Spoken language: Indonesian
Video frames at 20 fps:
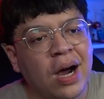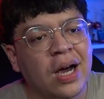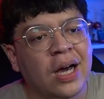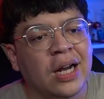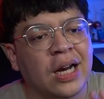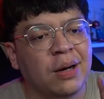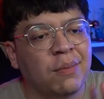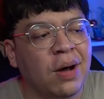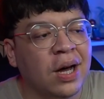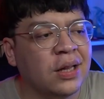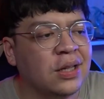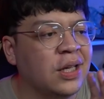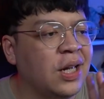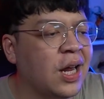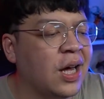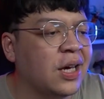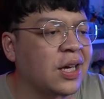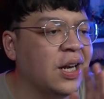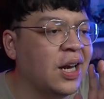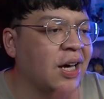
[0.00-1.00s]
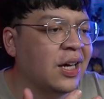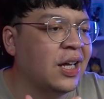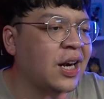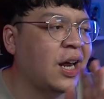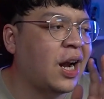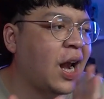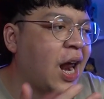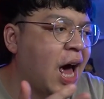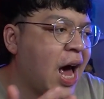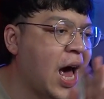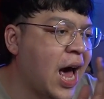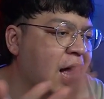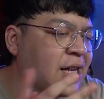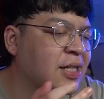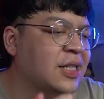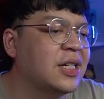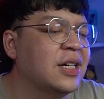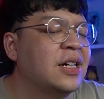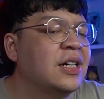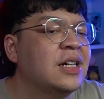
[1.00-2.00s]
keren banget Gila gila gila
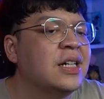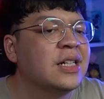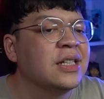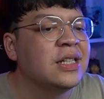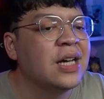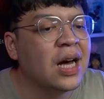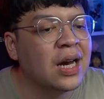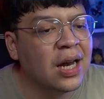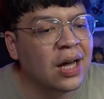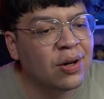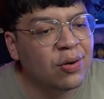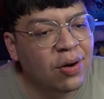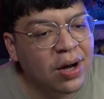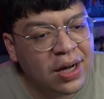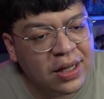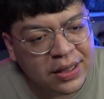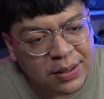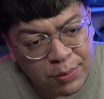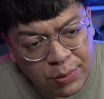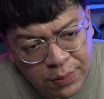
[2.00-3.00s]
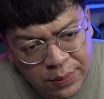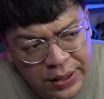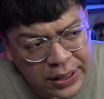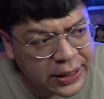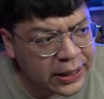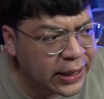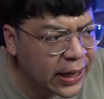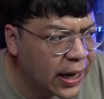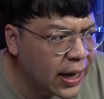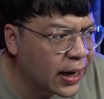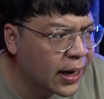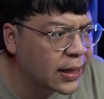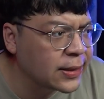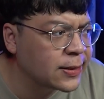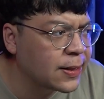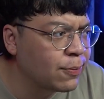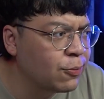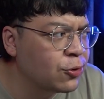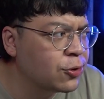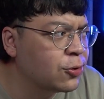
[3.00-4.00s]
kelas Janganlah gua ketemu begini ya
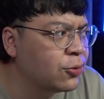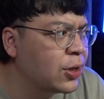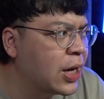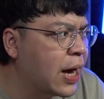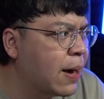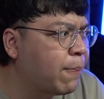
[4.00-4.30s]
Lance musuh ya